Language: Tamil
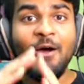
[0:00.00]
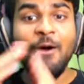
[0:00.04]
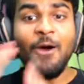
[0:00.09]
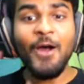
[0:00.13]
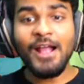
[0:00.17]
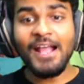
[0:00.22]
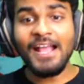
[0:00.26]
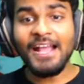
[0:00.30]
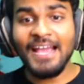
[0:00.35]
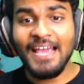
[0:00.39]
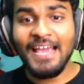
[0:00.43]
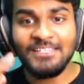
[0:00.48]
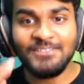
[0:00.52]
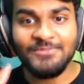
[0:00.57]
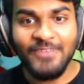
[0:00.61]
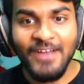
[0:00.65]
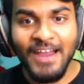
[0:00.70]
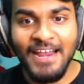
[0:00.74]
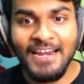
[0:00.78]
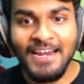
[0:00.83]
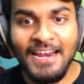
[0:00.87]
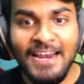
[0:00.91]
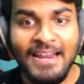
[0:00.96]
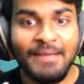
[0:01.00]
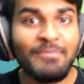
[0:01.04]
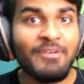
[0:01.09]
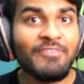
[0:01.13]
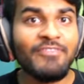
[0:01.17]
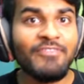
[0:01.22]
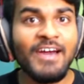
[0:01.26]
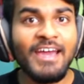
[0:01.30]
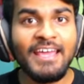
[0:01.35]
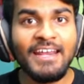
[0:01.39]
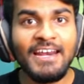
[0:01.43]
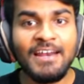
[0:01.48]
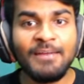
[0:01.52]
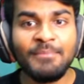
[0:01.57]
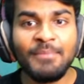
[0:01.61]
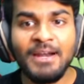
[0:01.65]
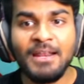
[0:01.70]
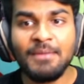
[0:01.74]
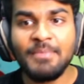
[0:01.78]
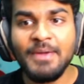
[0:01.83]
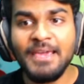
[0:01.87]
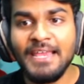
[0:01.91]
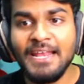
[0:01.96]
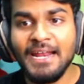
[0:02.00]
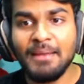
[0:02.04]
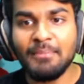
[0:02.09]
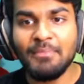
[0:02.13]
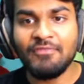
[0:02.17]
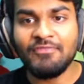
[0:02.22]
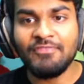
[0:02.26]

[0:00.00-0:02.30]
ஓகே கைஸ் ஃபைனலாக நம்ம ஃபயர் எலமெண்டல் பைக்கை நம்ம